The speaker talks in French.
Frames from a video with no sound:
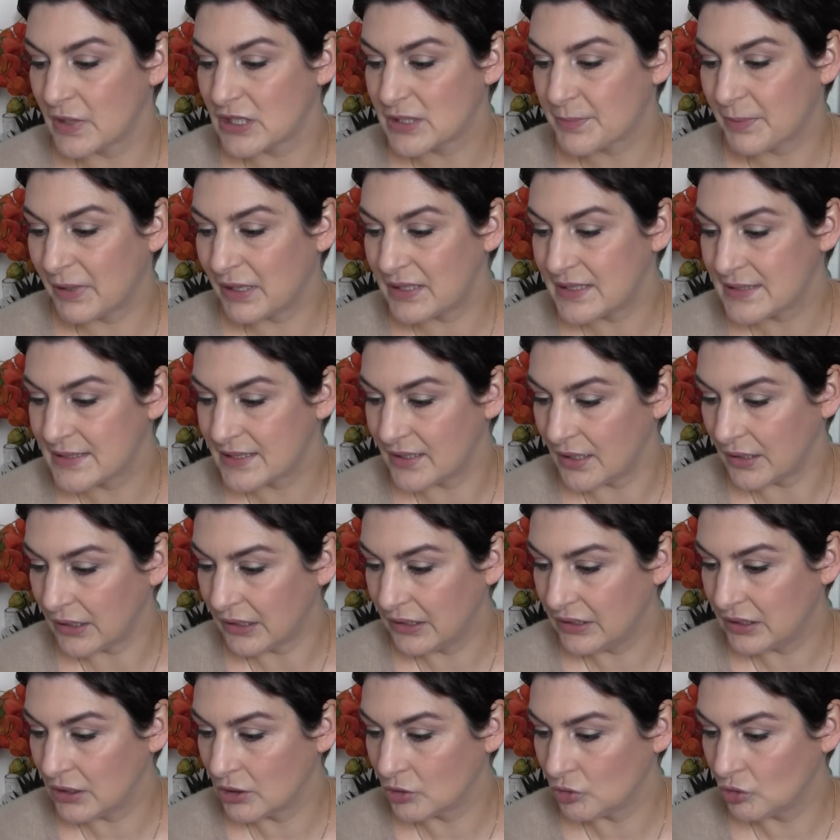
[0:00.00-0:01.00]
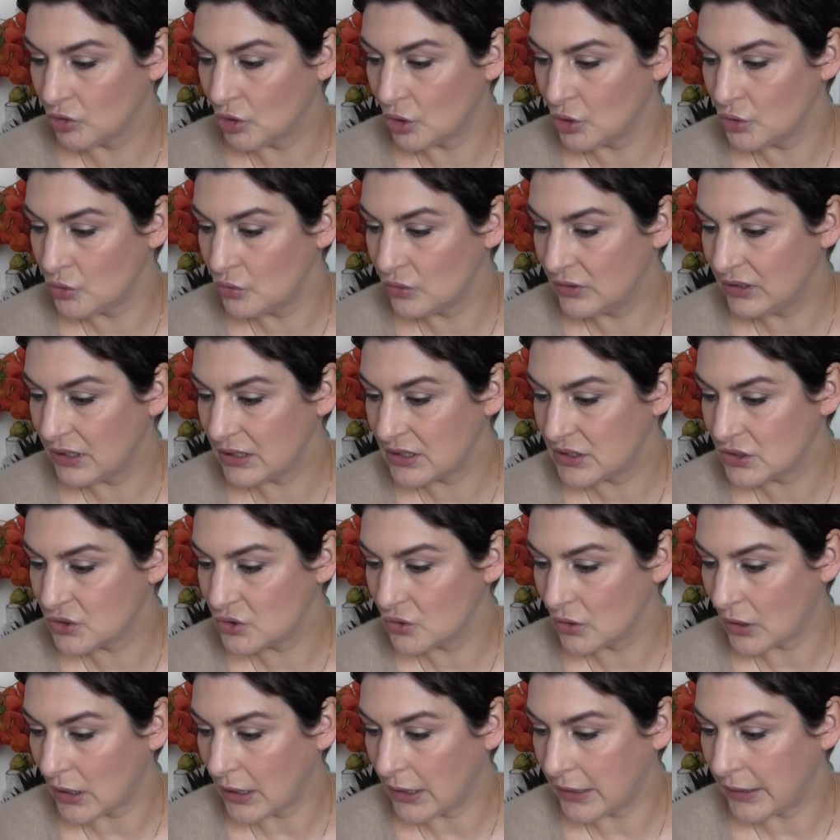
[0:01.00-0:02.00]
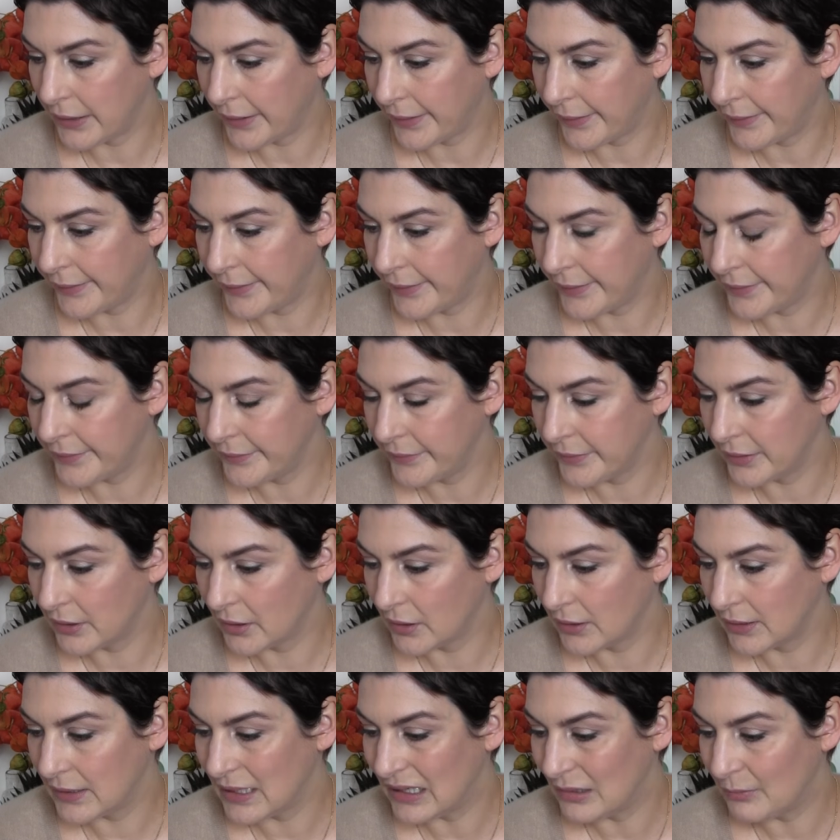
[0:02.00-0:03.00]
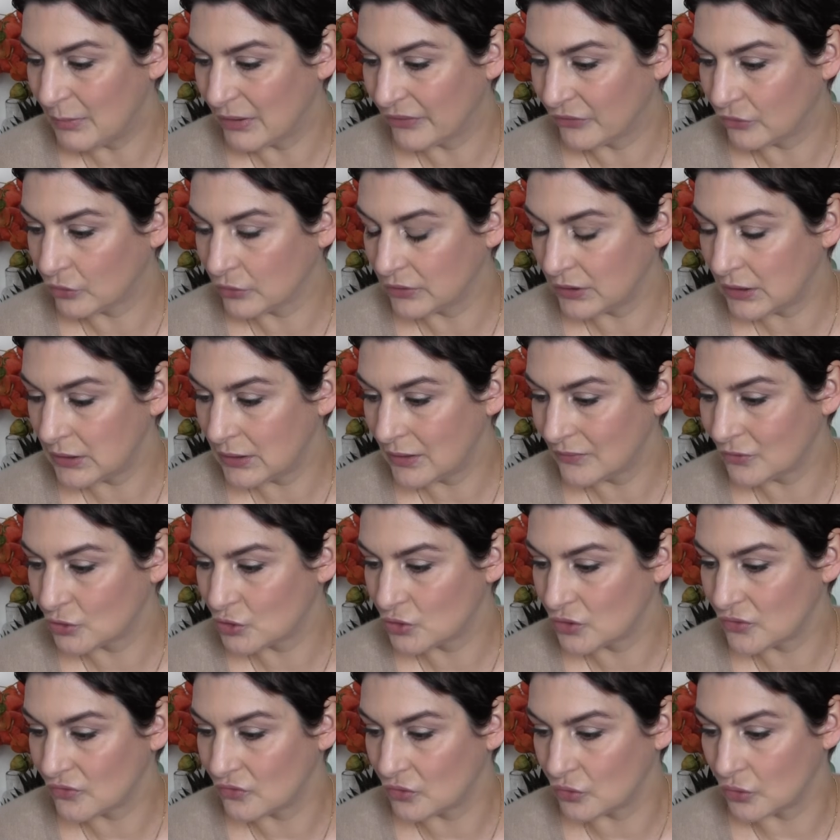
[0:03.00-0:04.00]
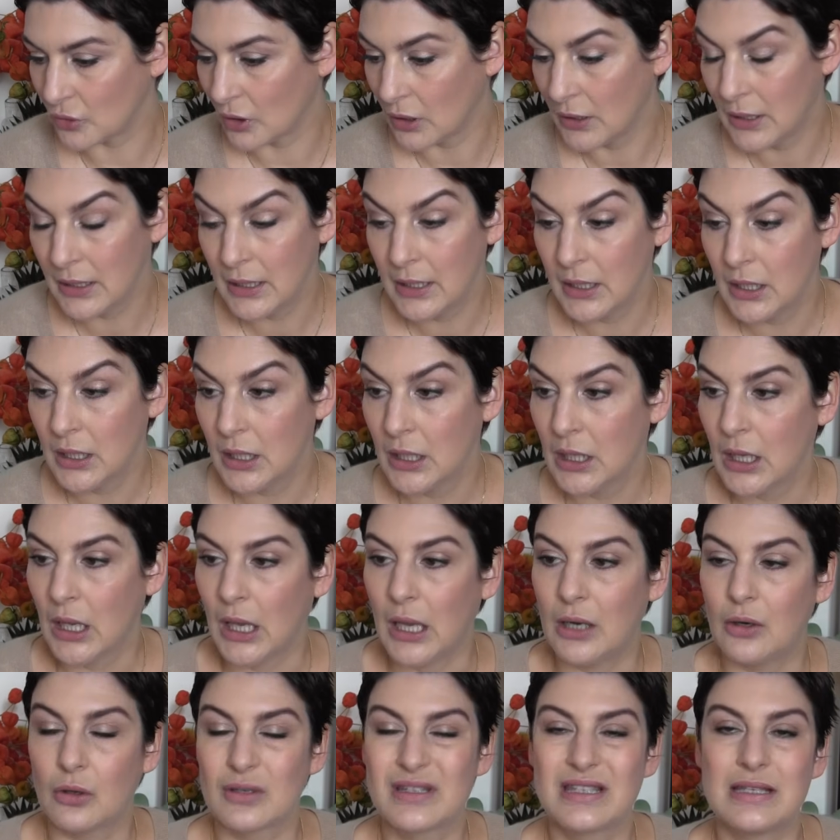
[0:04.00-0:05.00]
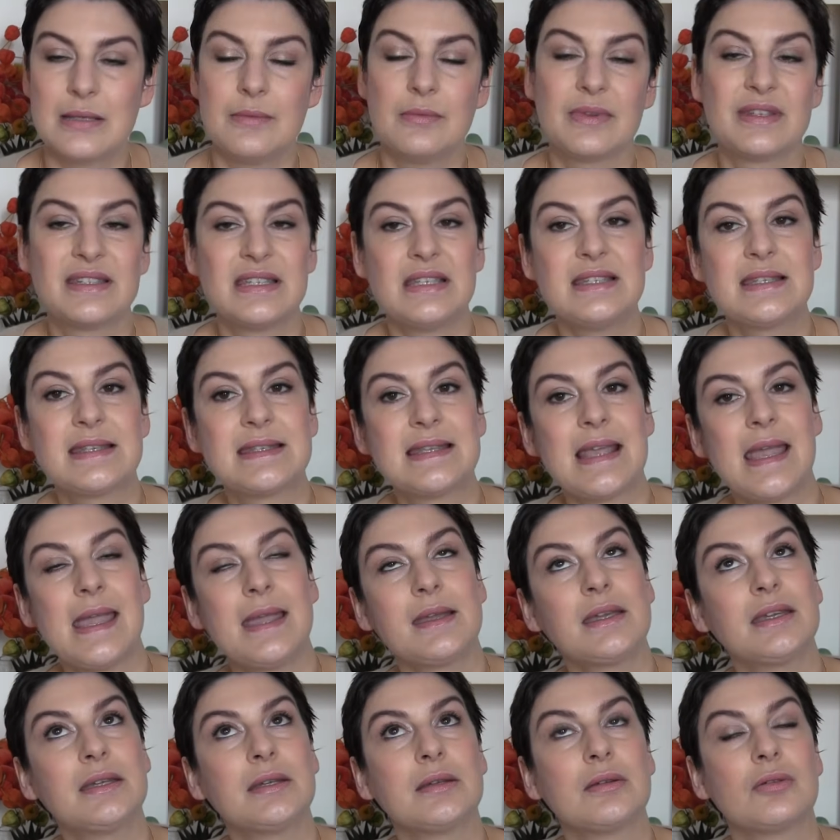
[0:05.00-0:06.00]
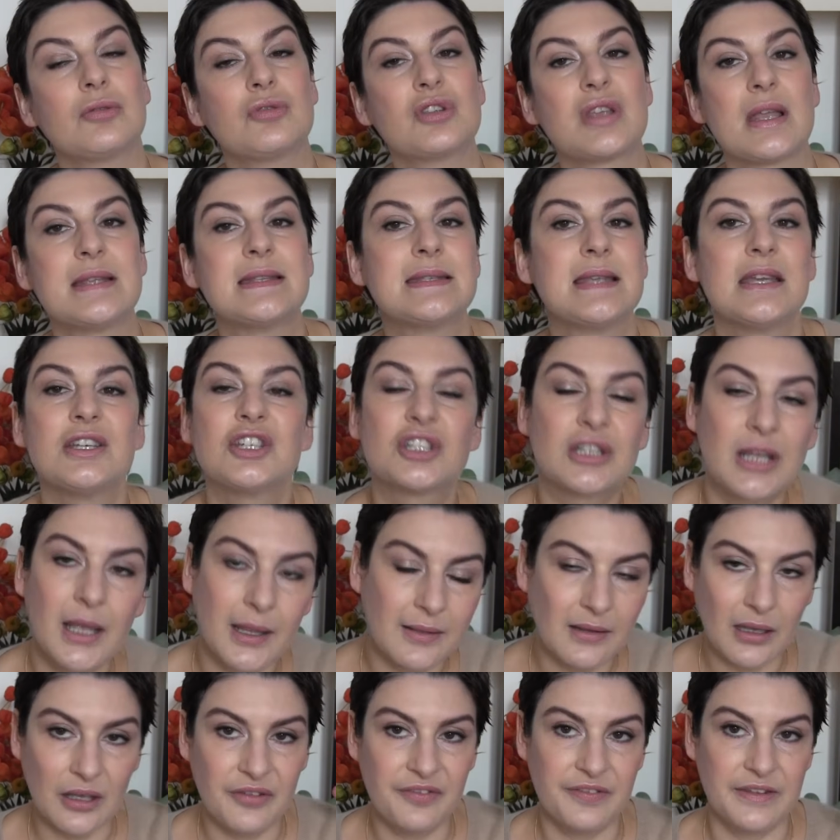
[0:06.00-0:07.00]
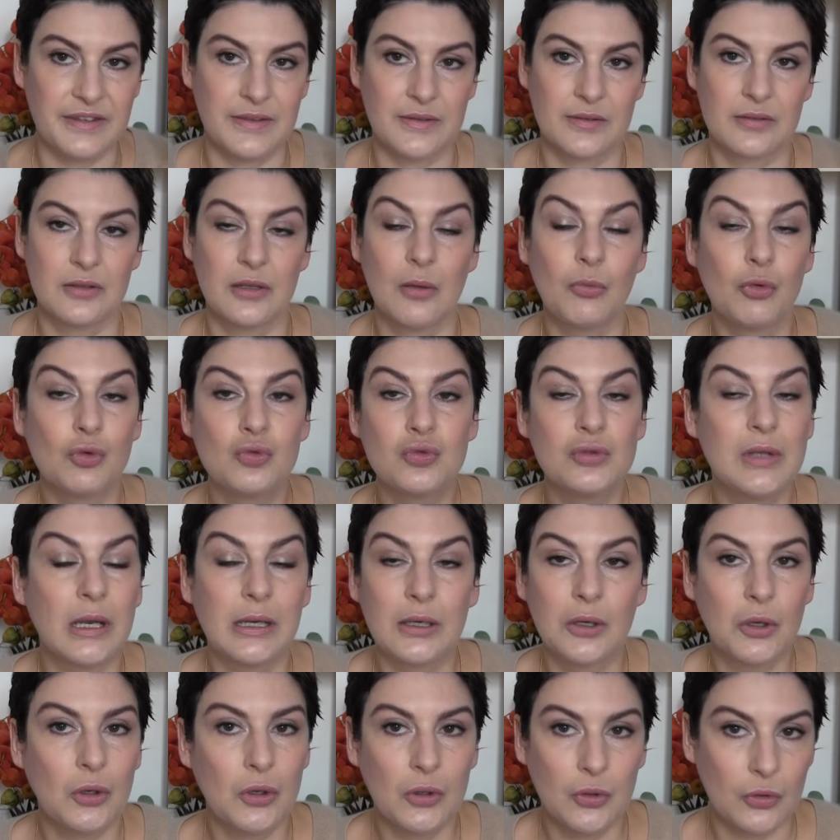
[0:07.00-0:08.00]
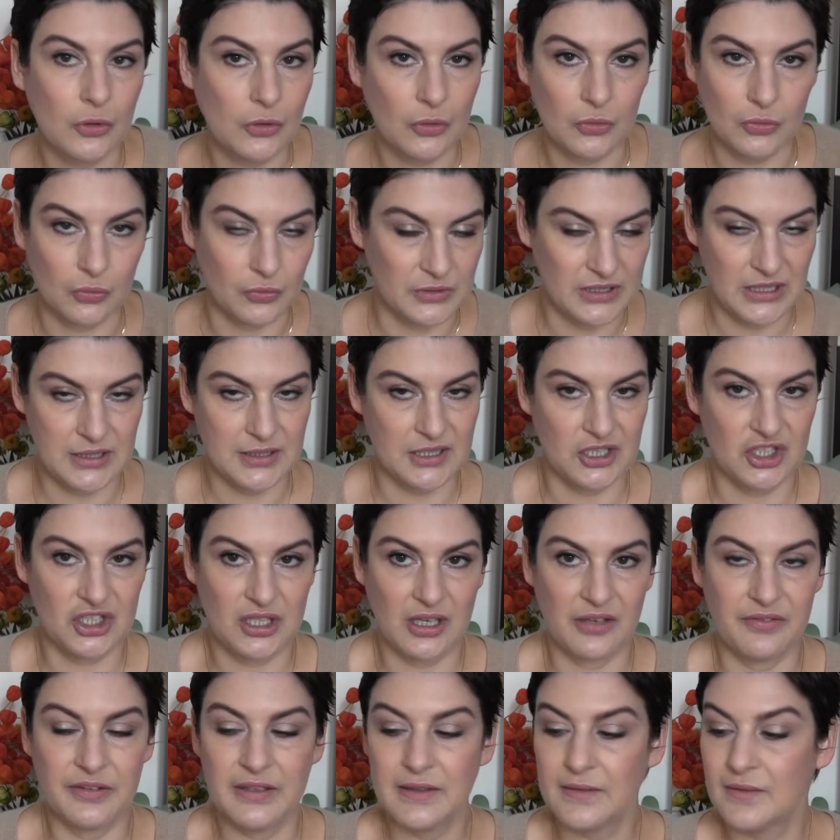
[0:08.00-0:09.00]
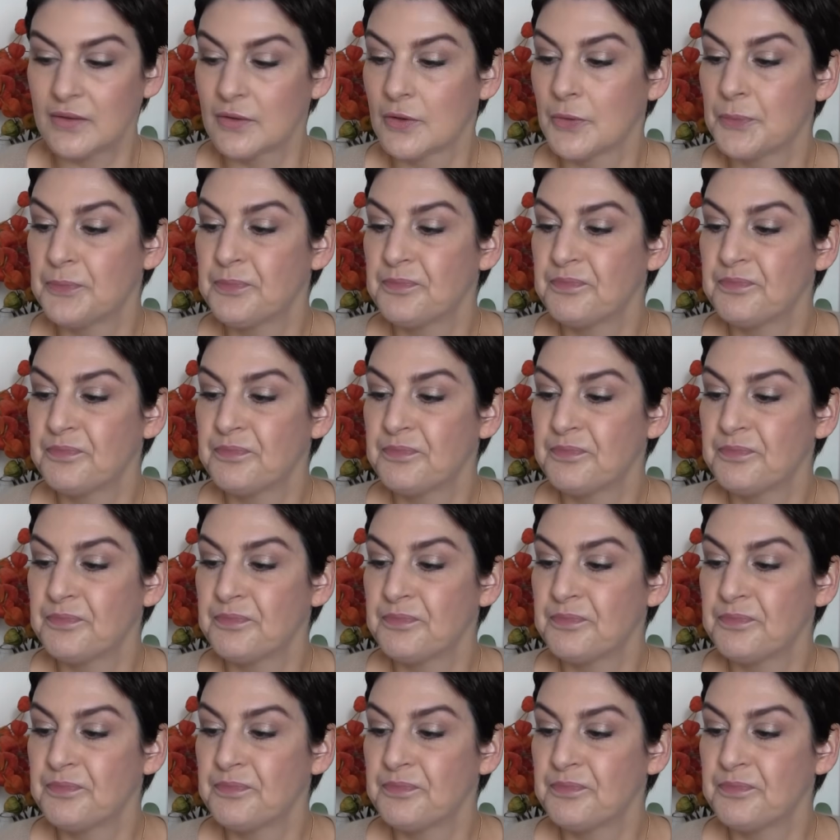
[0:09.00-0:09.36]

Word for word: Spray sec donne une texture aérienne et un galbe instantané à votre chevelure. Alors c'est sec, ça sèche très très vite. Il y a beaucoup d'alcool dedans, donc ça sèche très vite.